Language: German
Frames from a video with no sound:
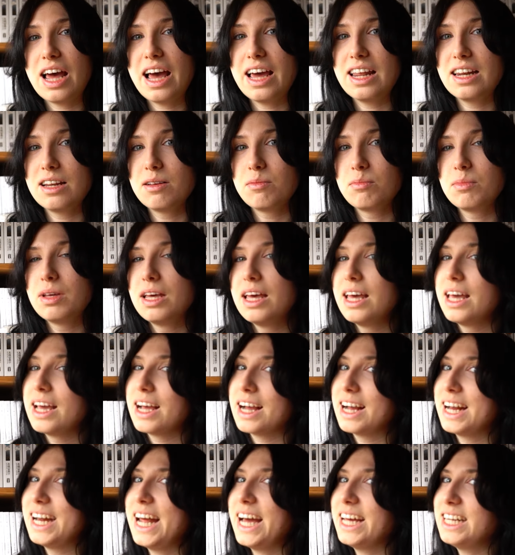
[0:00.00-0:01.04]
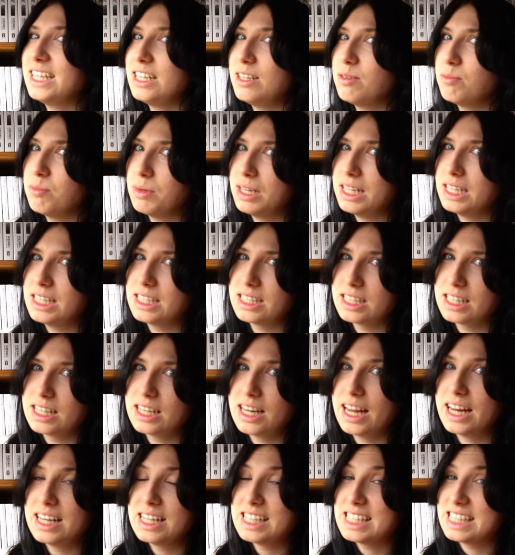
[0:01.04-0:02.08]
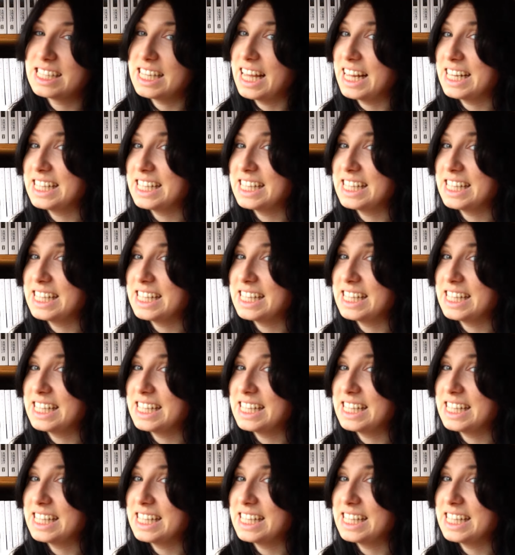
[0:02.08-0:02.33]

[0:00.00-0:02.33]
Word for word: einem kleinen Mädchen, einen,